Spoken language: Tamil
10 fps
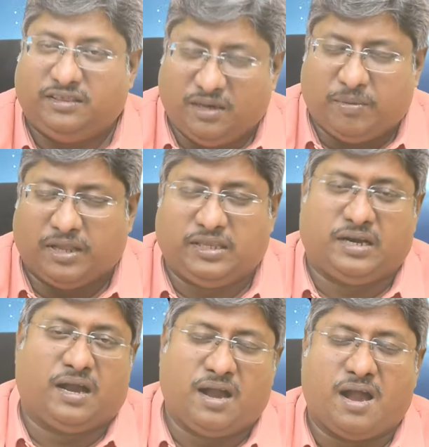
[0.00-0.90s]

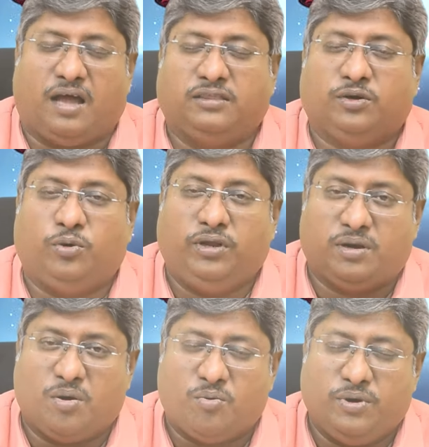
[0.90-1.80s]
திருமணத்திற்காக காத்து
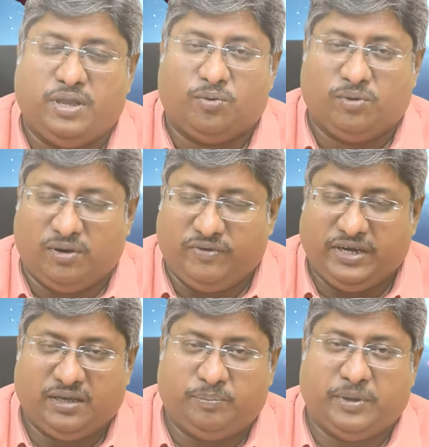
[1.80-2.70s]
கொண்டிருக்கக்கூடிய உங்கள்
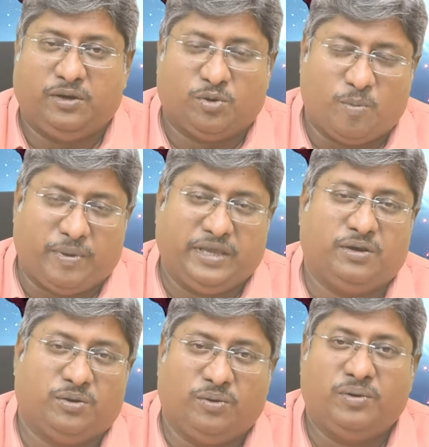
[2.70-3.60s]
வீட்டு பெண்ணுக்கோ
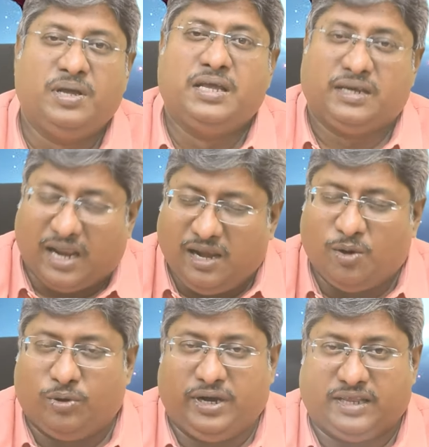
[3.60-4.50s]
பையனுக்கோ நல்ல
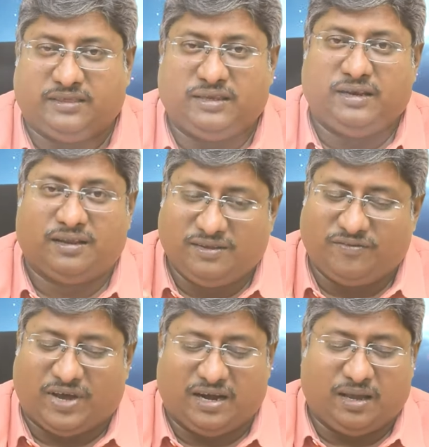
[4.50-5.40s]
ஒரு இடத்திலிருந்து
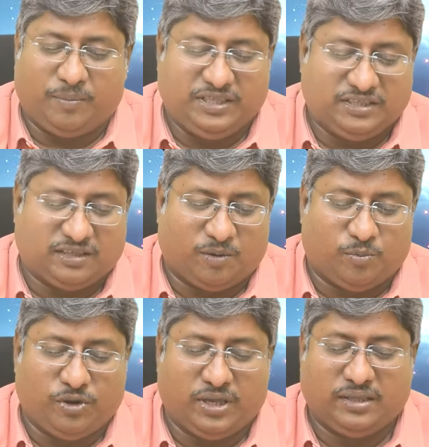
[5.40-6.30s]
வரன் அமைத்து
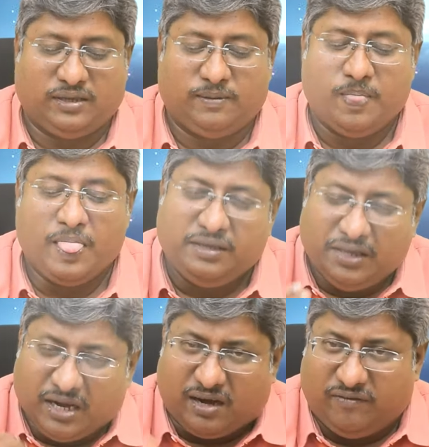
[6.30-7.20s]
தரப்போகிறது
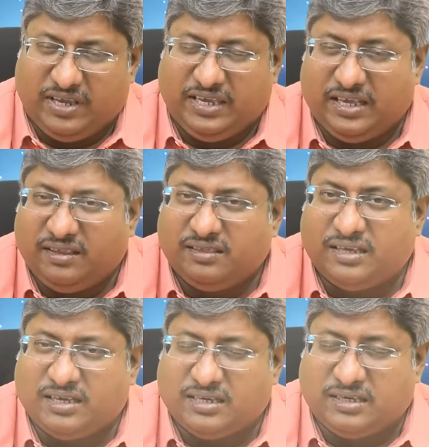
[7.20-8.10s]
ஏற்கனவே இருந்த
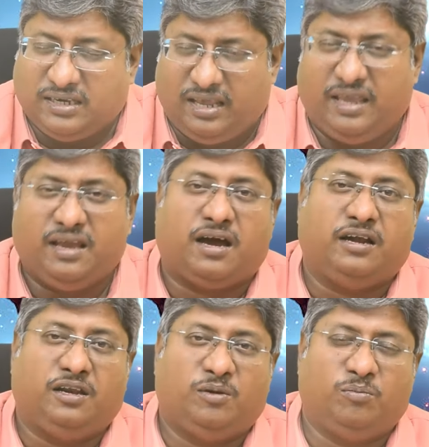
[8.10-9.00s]
நிலையை
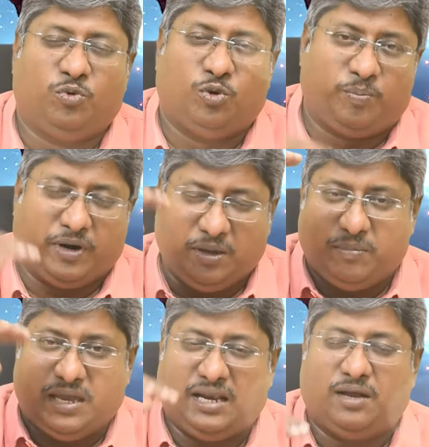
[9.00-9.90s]
காட்டிலும் ஒரு படி
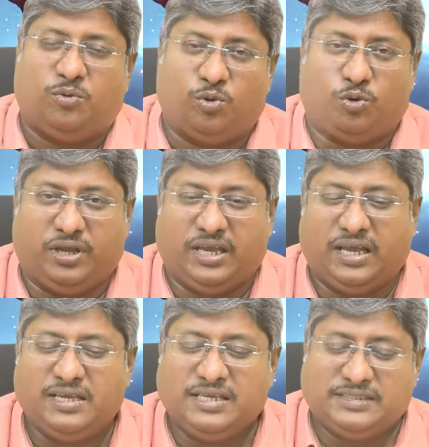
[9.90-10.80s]
மேலே உங்களுடைய
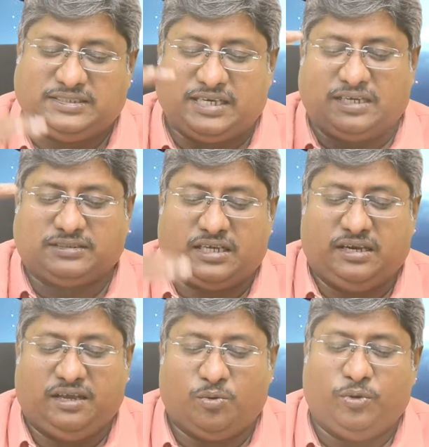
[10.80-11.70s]
ஸ்டேட்டஸை
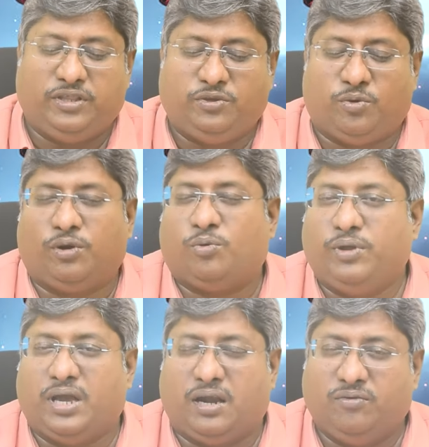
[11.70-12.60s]
நீங்கள் உயர்த்தி
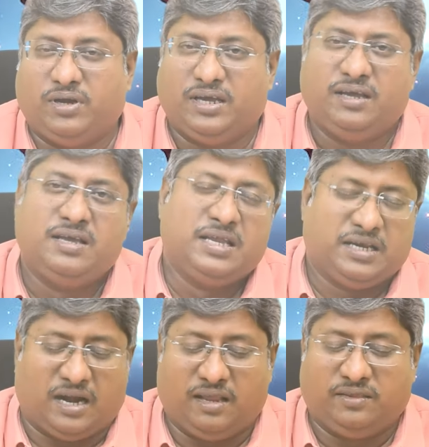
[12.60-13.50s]
கொள்ளக்கூடிய அளவுக்கு
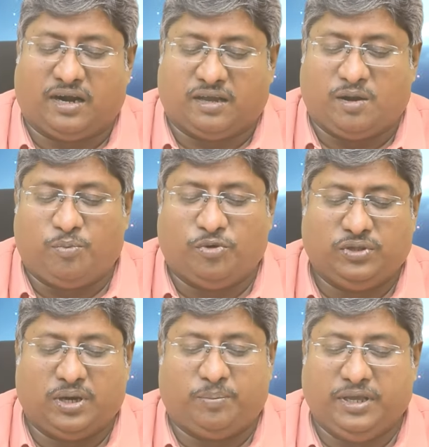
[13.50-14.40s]
நல்லது நடக்க
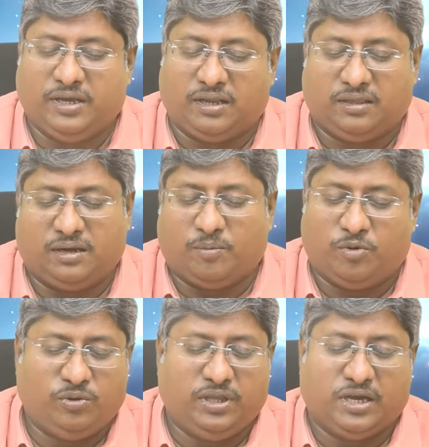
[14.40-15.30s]
போகுது அப்படிங்கிறத நம்ம
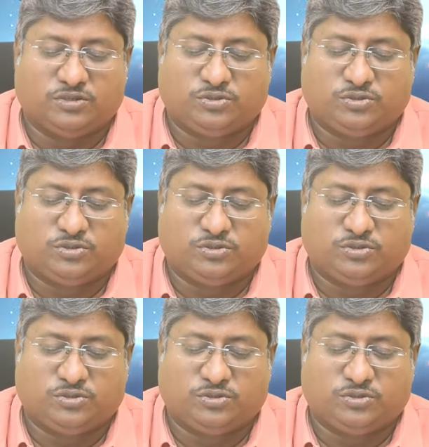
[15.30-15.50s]
உறுதியாக